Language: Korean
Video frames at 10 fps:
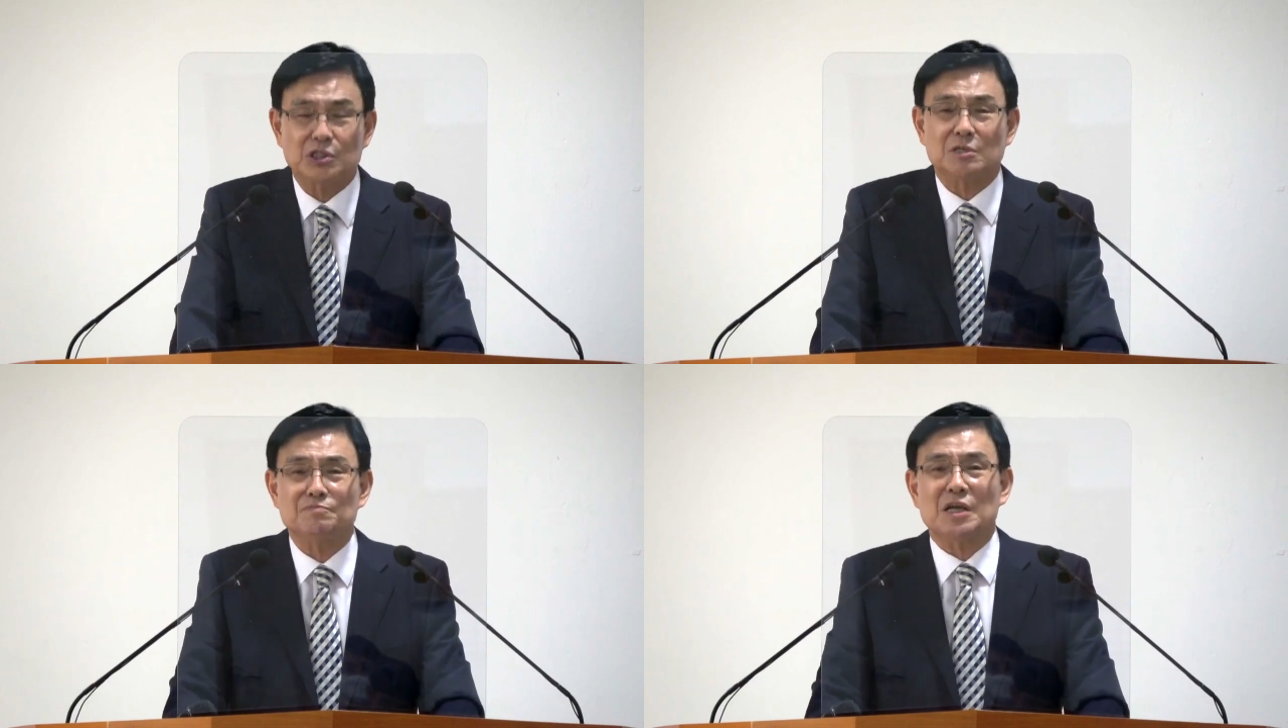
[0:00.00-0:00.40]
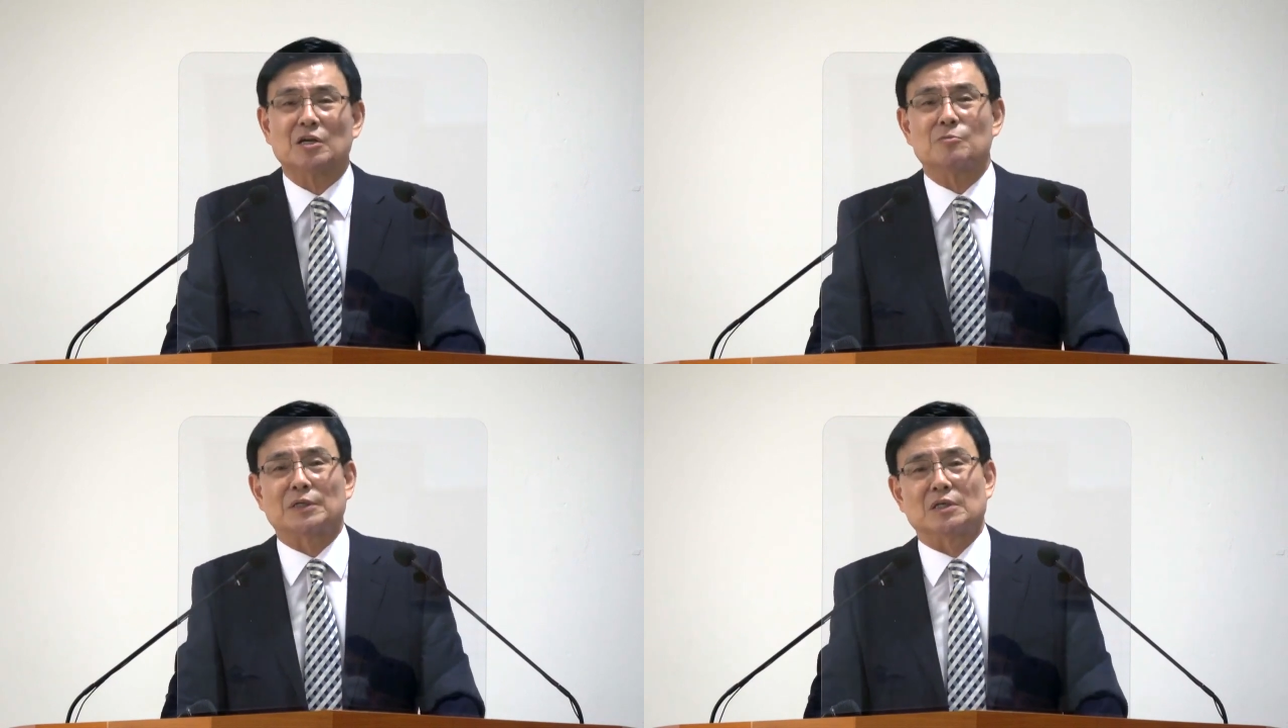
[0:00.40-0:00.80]

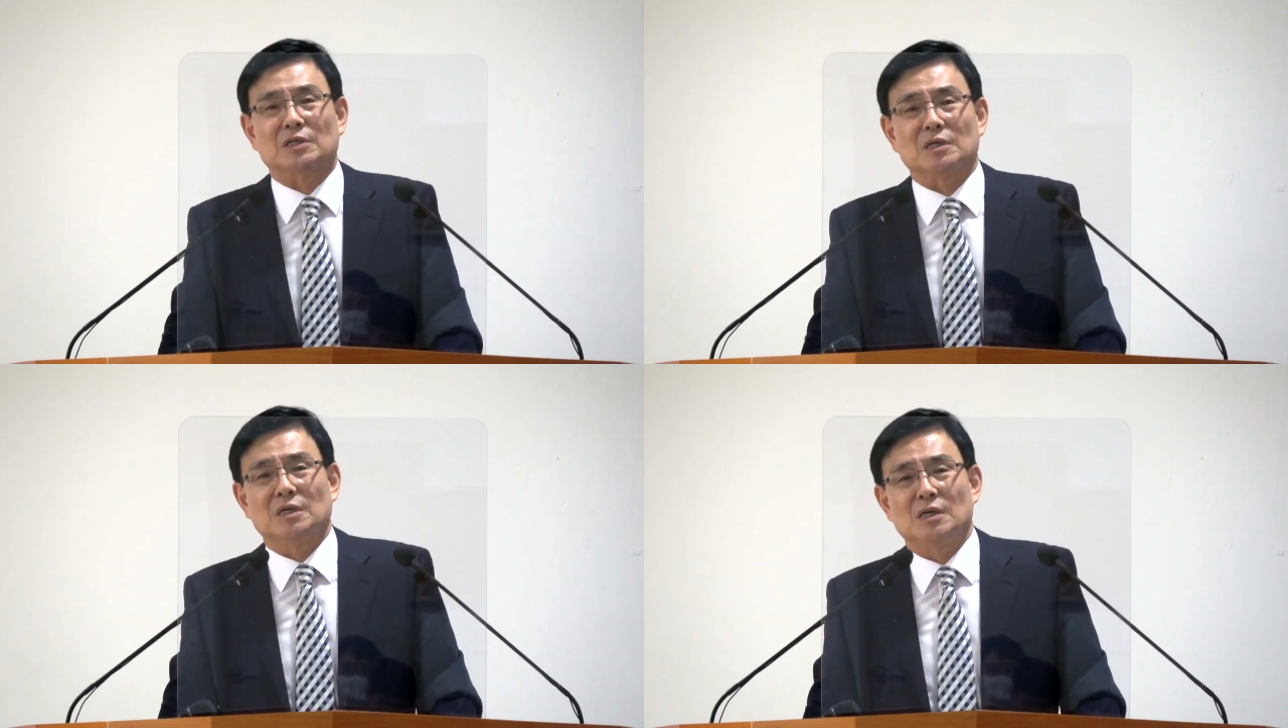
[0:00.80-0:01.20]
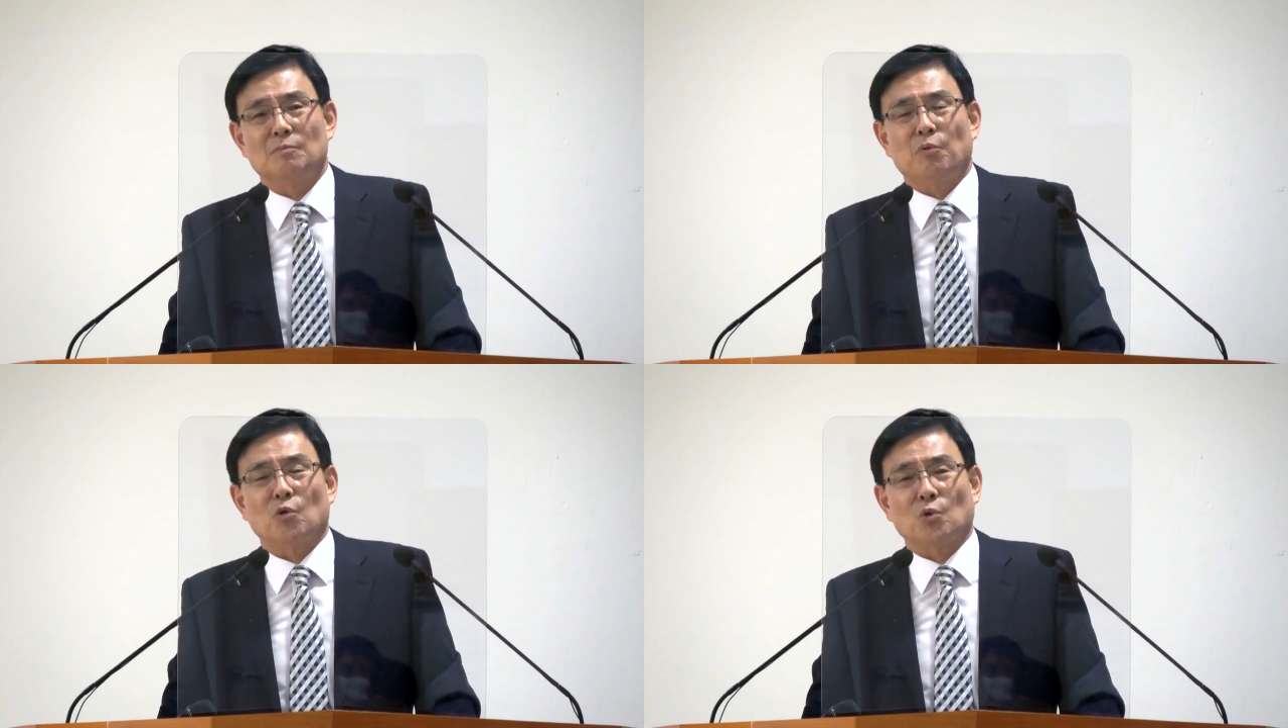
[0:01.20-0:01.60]
침략을 받아
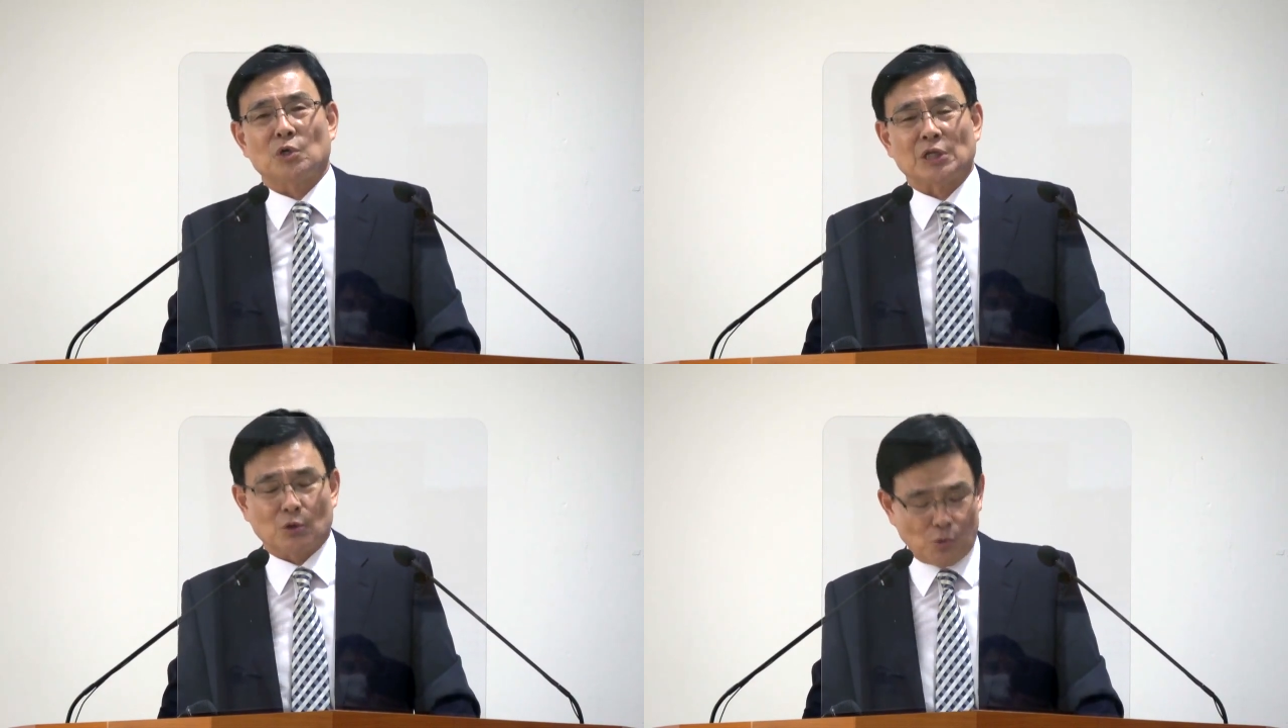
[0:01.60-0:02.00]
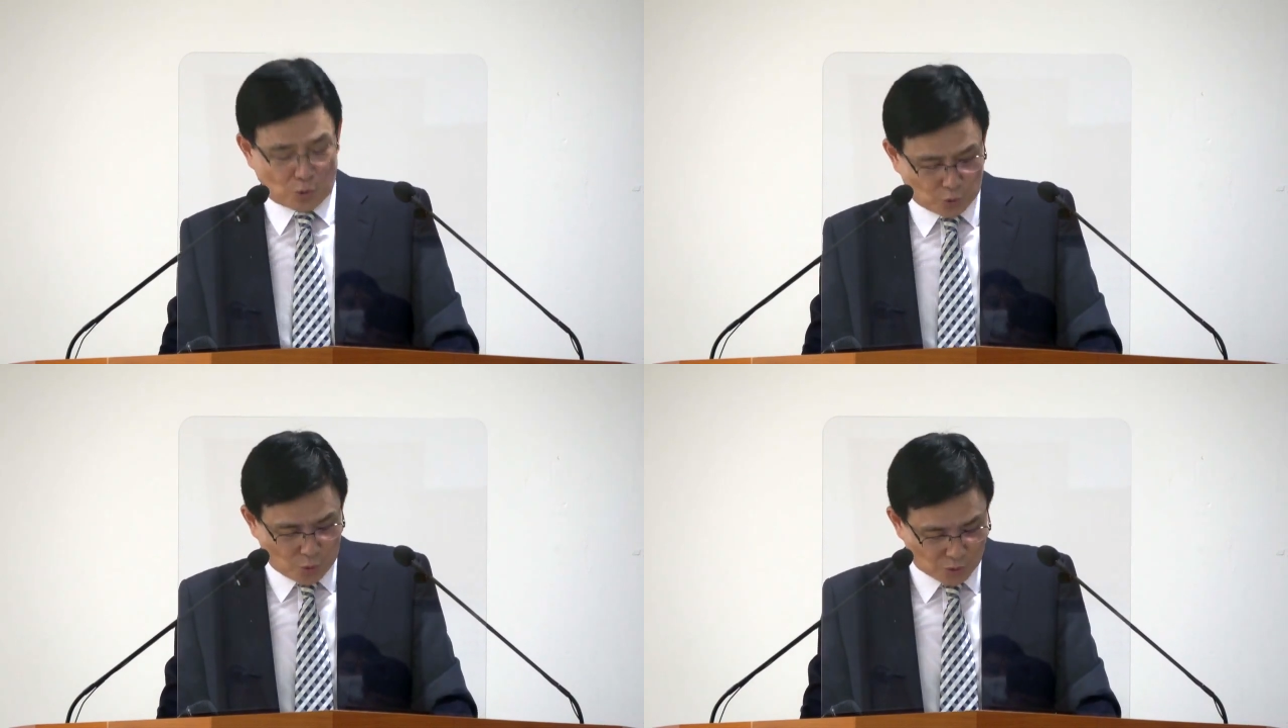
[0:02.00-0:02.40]
포로가 되고
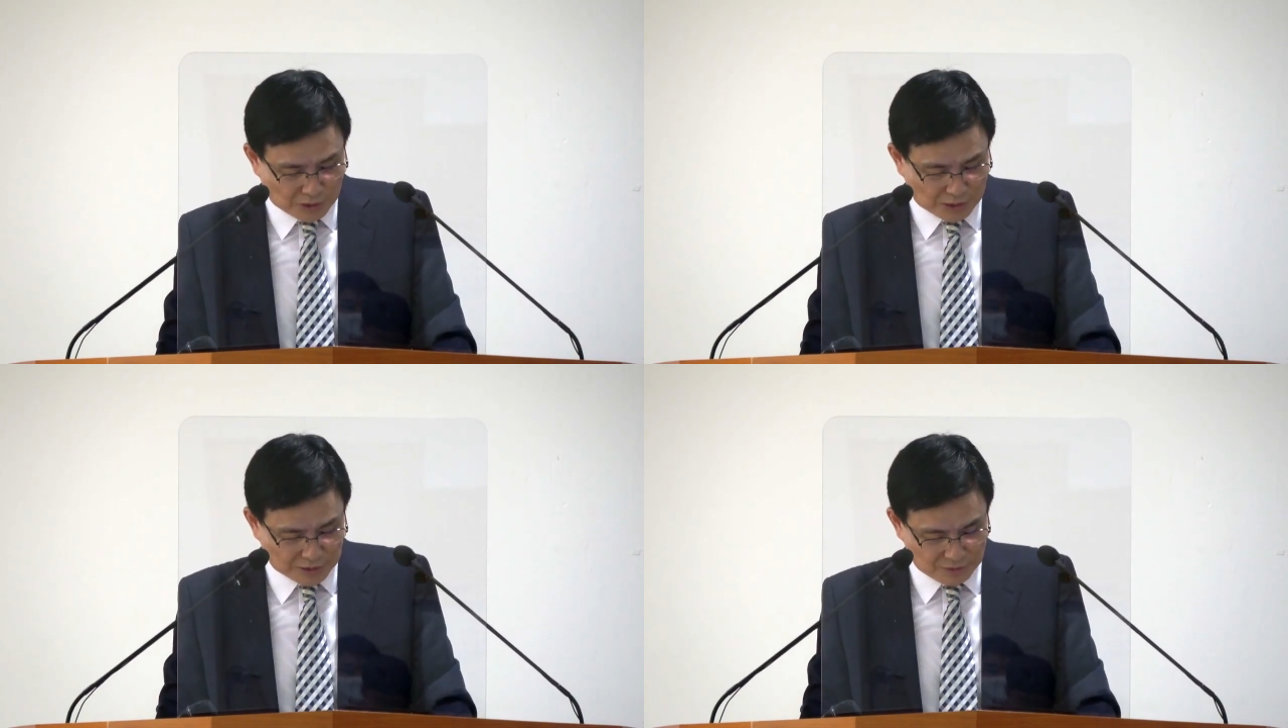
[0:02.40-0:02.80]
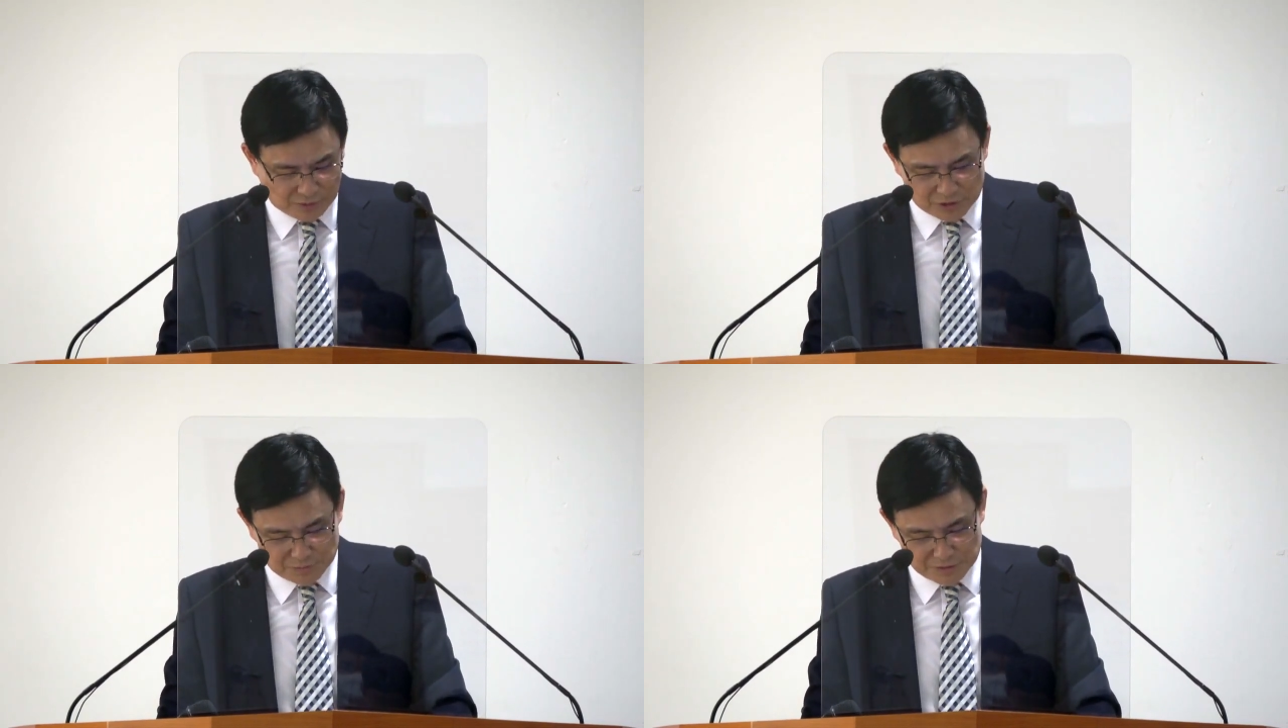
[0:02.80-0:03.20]
고통을
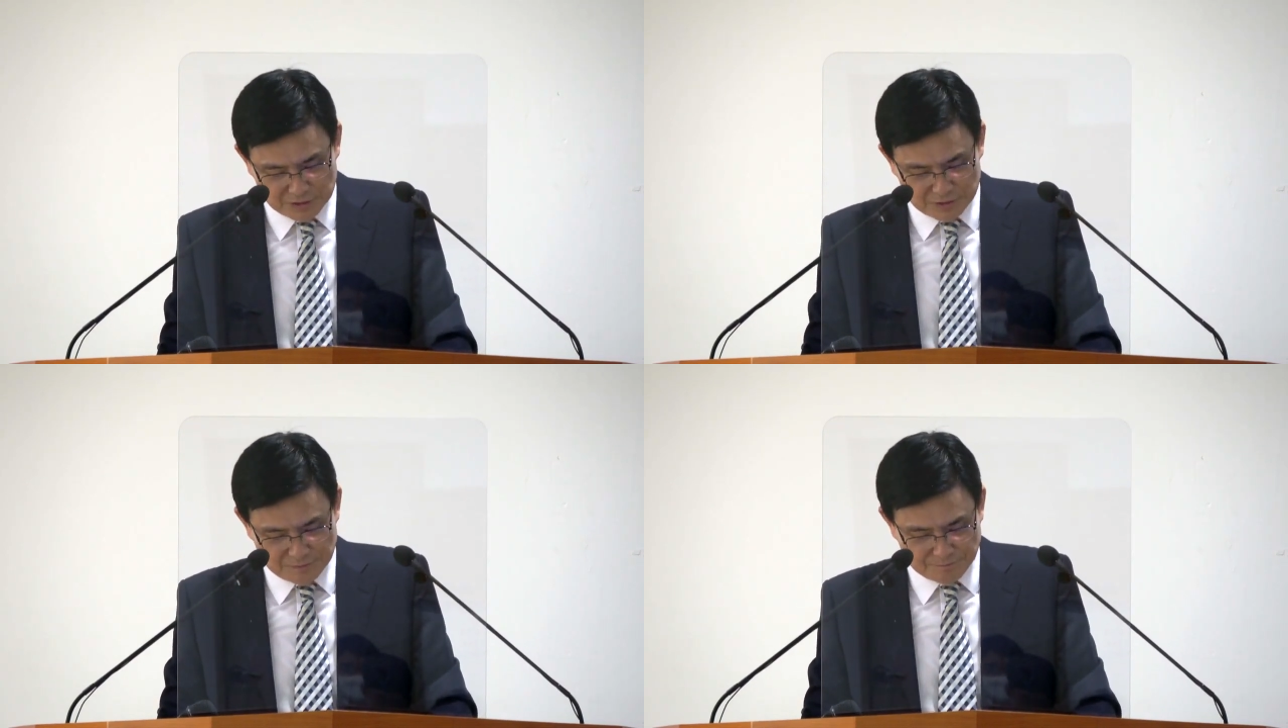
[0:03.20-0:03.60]
당했던 것입니다.